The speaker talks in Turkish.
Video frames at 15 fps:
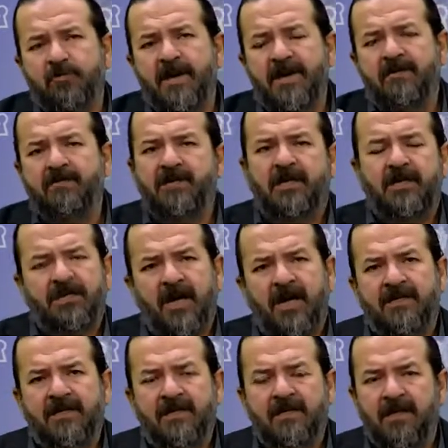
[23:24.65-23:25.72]
Benim
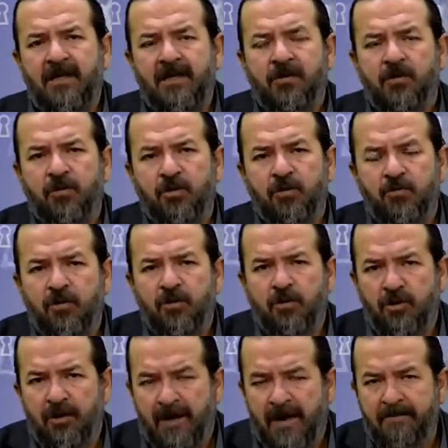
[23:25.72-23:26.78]
şahsi e, görüşümdür bu
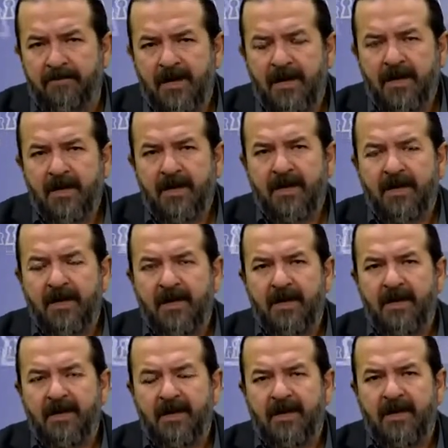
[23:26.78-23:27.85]
söyleyeyim. E,
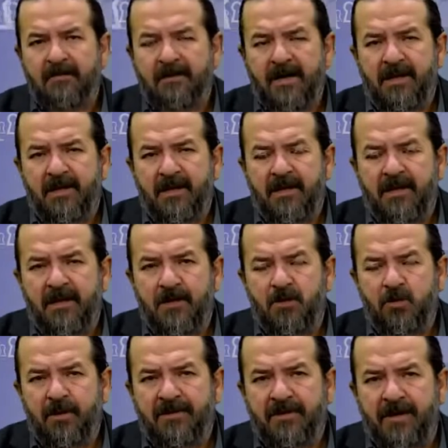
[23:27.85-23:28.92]
YDP'nin e,
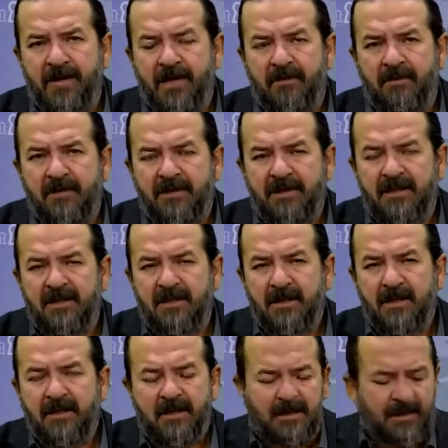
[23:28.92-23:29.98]
hükümetten ayrılmasının
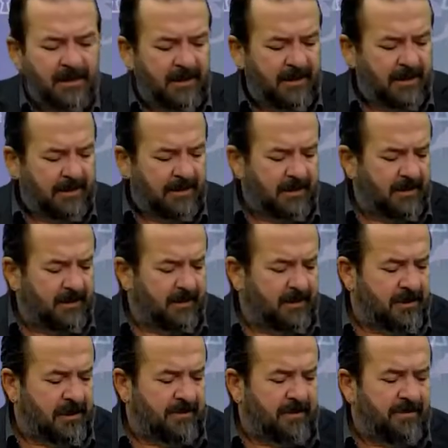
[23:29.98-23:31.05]
e,
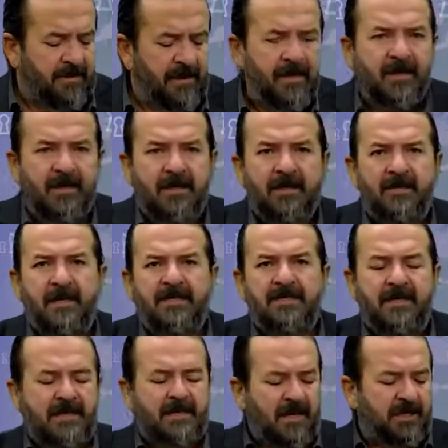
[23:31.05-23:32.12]
sebebi e,
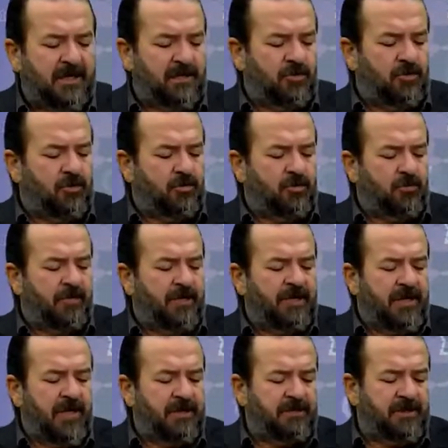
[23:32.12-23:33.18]
kesinlikle tanışma dövüştür.
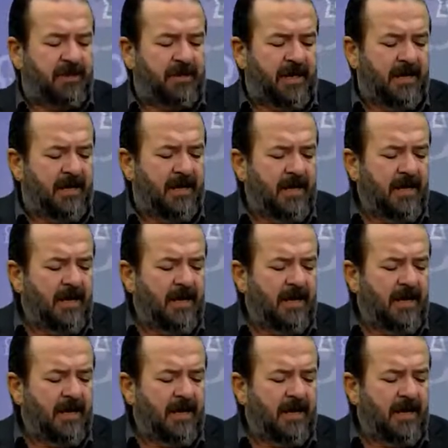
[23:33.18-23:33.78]
Başka hiçbir şey değil.